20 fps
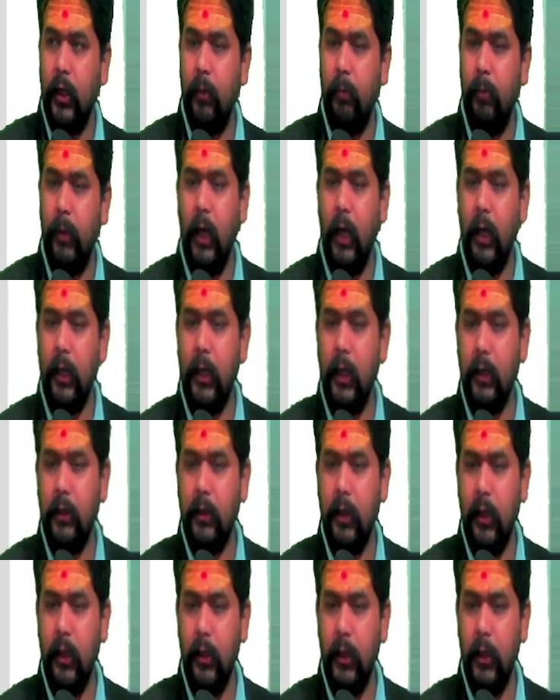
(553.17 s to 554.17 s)
पहला क्या था
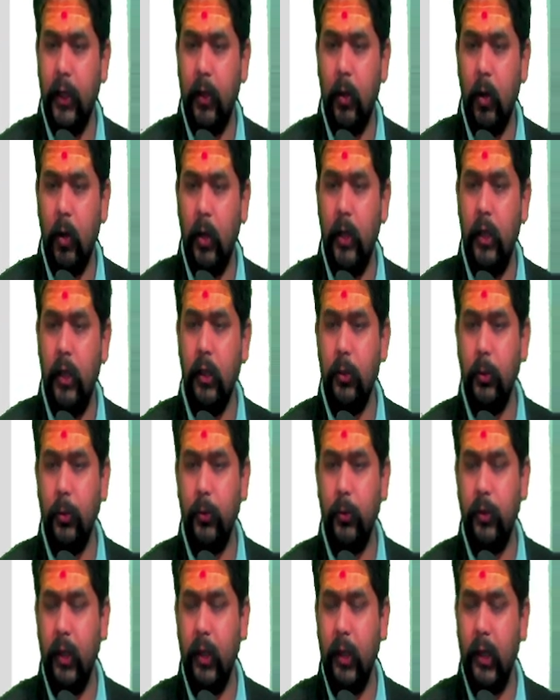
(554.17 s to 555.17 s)
रिकॉर्डिंग
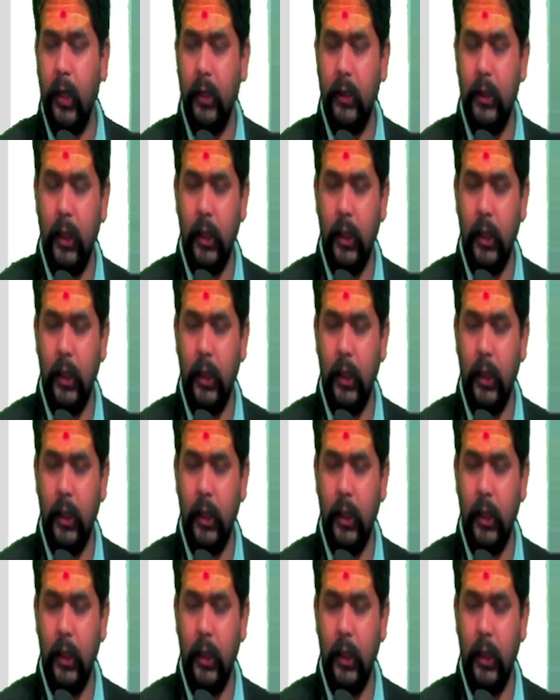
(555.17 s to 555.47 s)
दूसरा क्या था